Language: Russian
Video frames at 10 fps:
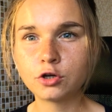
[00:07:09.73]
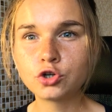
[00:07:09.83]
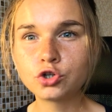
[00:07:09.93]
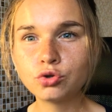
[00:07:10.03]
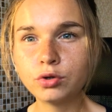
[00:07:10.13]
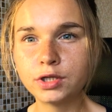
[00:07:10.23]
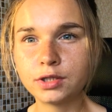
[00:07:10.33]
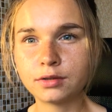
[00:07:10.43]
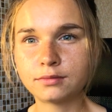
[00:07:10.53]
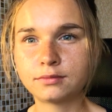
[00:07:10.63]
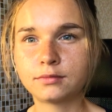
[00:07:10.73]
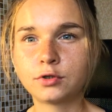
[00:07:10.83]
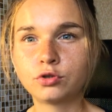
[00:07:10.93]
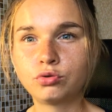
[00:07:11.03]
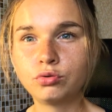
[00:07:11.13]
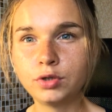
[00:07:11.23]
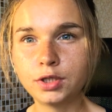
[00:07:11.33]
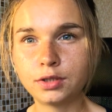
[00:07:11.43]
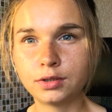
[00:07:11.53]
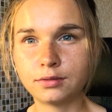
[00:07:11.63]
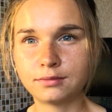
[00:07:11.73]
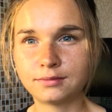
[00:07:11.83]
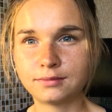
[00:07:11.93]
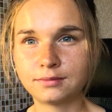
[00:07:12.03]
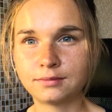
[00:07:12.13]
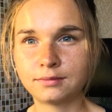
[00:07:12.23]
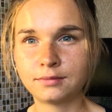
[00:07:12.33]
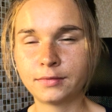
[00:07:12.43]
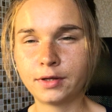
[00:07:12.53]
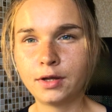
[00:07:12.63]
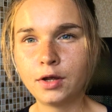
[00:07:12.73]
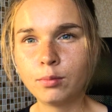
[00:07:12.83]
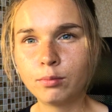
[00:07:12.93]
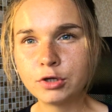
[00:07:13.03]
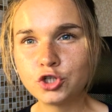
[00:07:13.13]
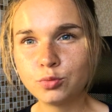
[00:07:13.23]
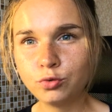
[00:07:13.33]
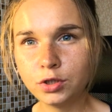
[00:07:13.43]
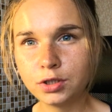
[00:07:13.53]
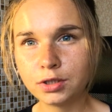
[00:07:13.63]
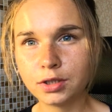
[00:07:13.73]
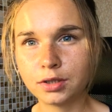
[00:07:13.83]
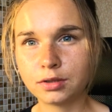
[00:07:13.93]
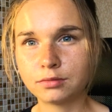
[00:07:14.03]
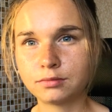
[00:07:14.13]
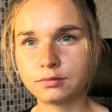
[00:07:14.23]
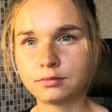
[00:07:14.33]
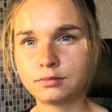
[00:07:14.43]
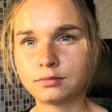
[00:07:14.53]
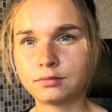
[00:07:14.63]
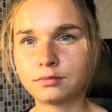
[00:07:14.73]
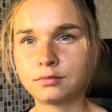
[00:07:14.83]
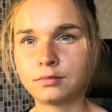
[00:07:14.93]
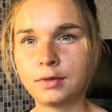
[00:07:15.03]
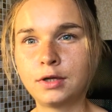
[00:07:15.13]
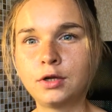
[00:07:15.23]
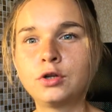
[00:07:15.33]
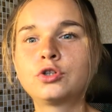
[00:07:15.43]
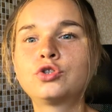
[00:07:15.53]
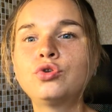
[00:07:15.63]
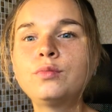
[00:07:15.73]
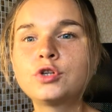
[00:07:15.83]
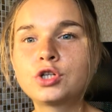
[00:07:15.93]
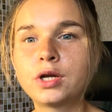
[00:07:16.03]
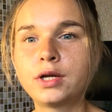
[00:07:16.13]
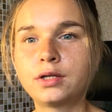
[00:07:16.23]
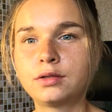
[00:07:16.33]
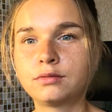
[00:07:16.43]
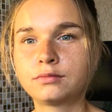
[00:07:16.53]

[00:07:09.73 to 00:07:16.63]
Что это? Кто это? Почему это так? Что мешает?